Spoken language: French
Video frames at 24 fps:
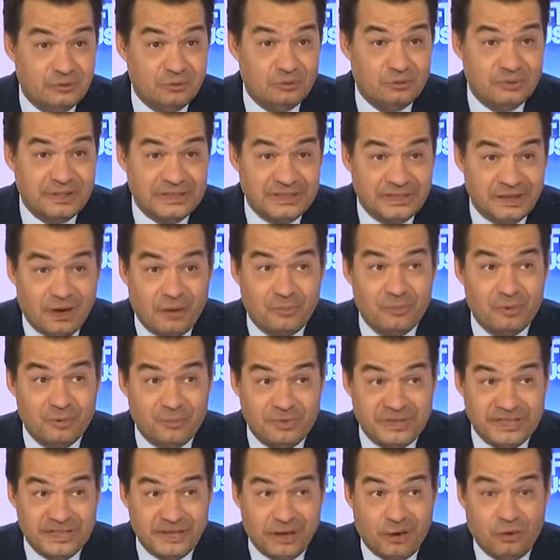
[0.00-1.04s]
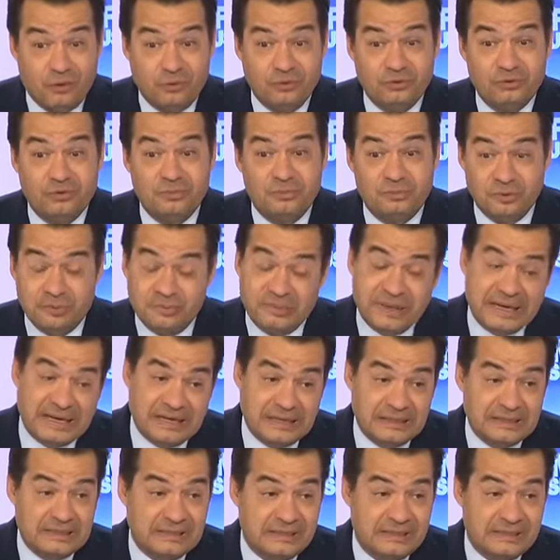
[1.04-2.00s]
louer en meublé. On ne peut pas